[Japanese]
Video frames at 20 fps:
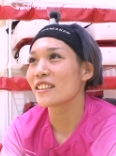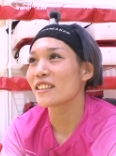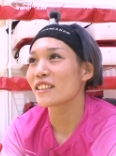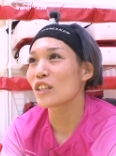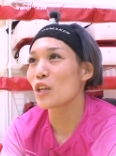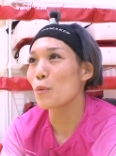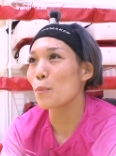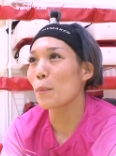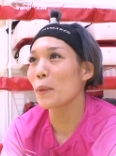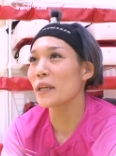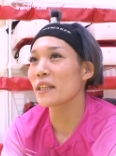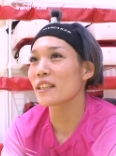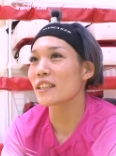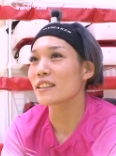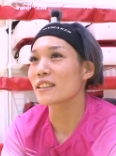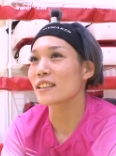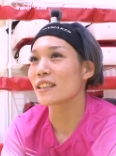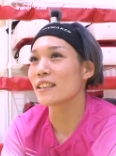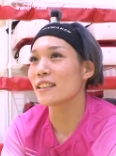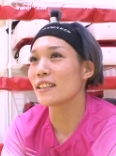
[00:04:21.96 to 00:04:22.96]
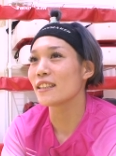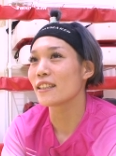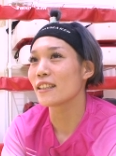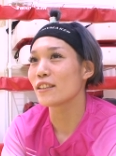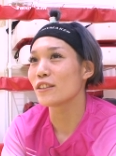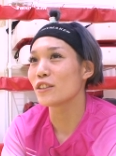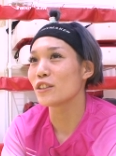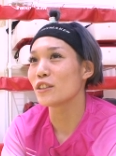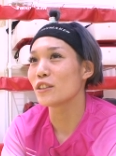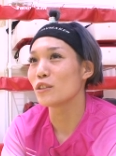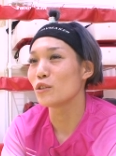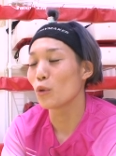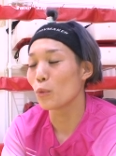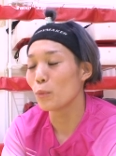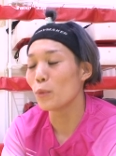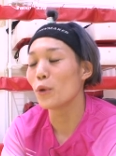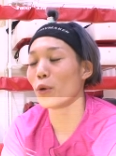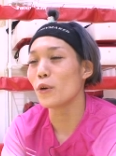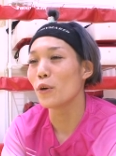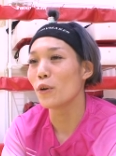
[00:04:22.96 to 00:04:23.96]
先輩たちが出てるの
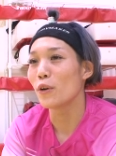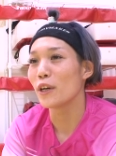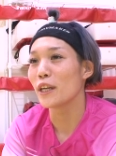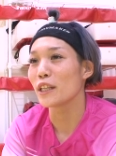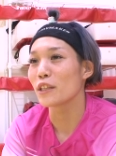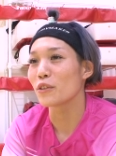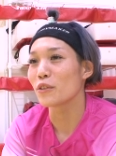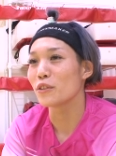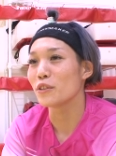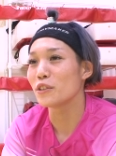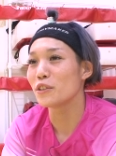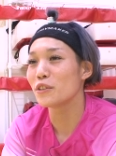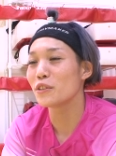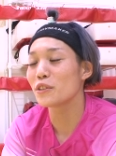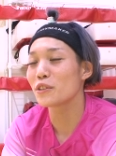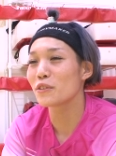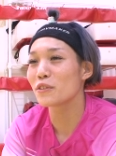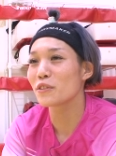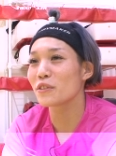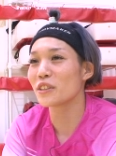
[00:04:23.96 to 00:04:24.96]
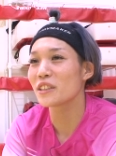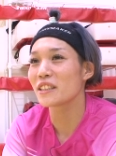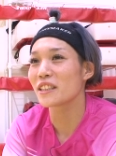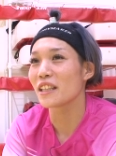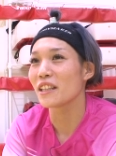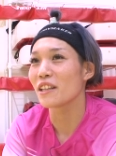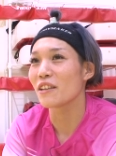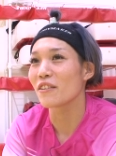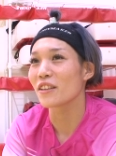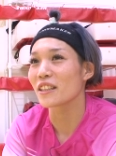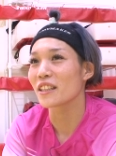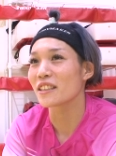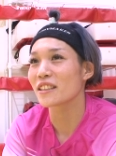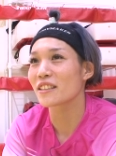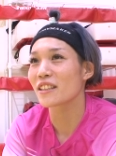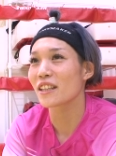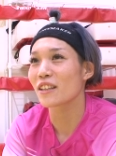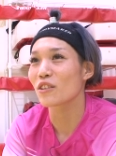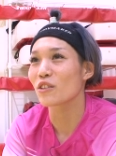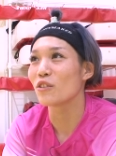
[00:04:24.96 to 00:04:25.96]
も、えっと、入場の時点で私
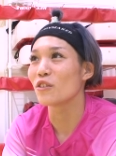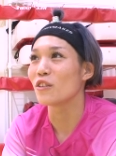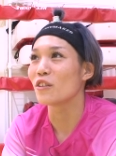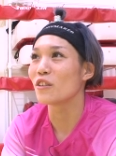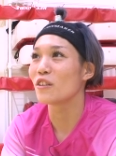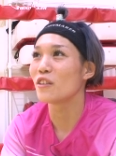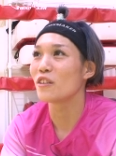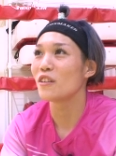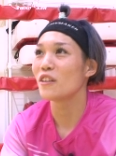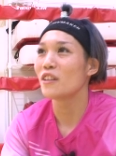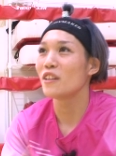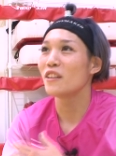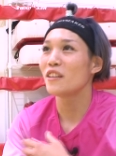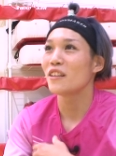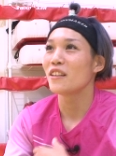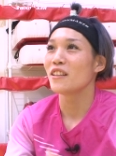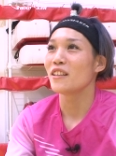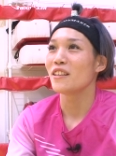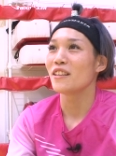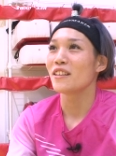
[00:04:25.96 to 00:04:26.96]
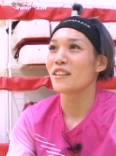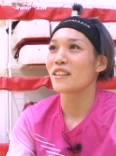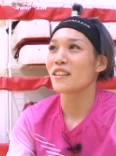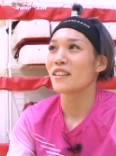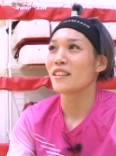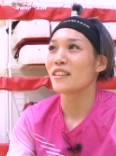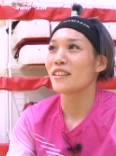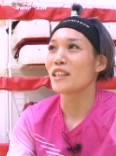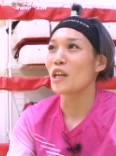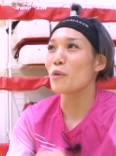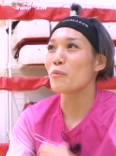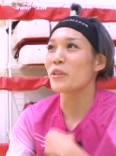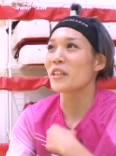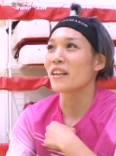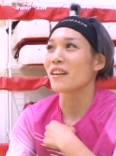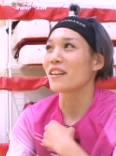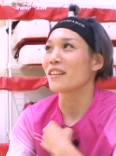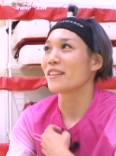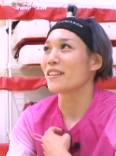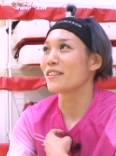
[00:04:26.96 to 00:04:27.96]
結構
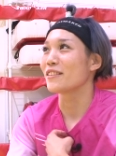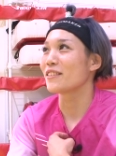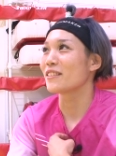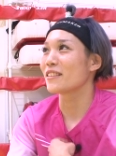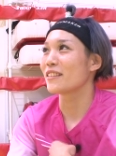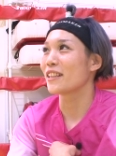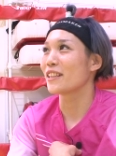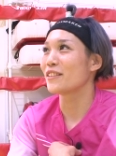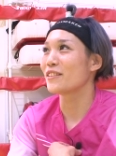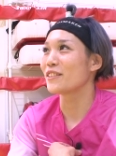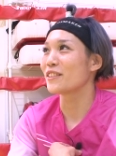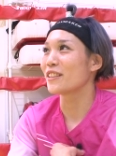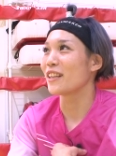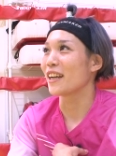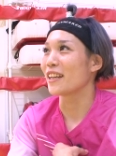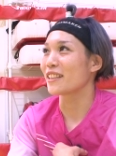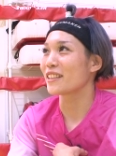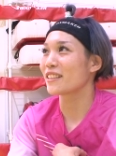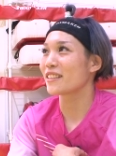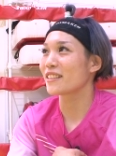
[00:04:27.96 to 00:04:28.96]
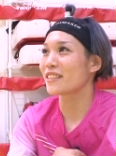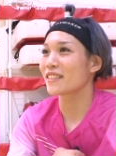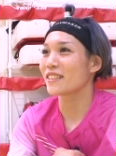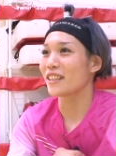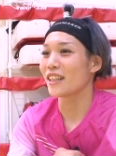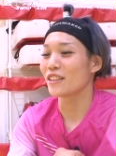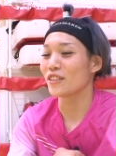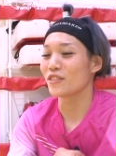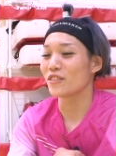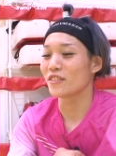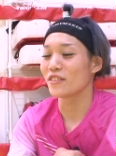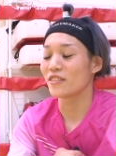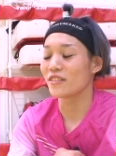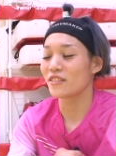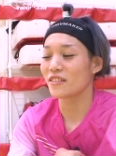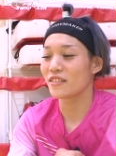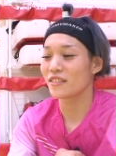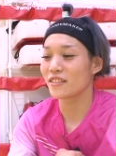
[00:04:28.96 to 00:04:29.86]
涙が、ね、出るぐらいあの